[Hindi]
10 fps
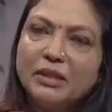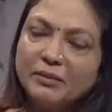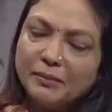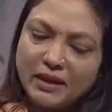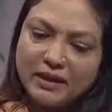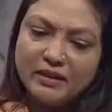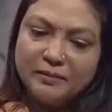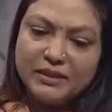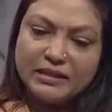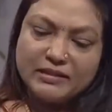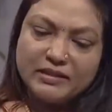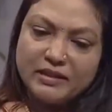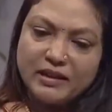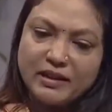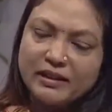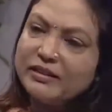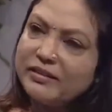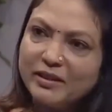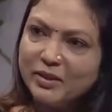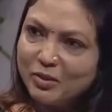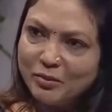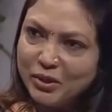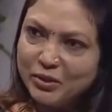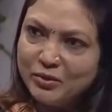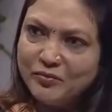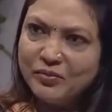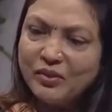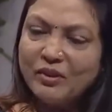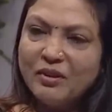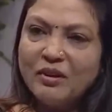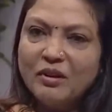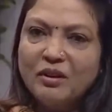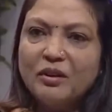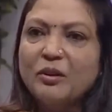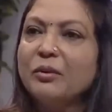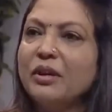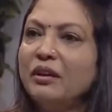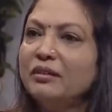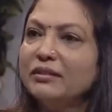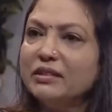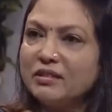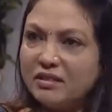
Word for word: मेरी माँ ने पिताजी से कहा कि इस लड़की को भेजो क्योंकि इस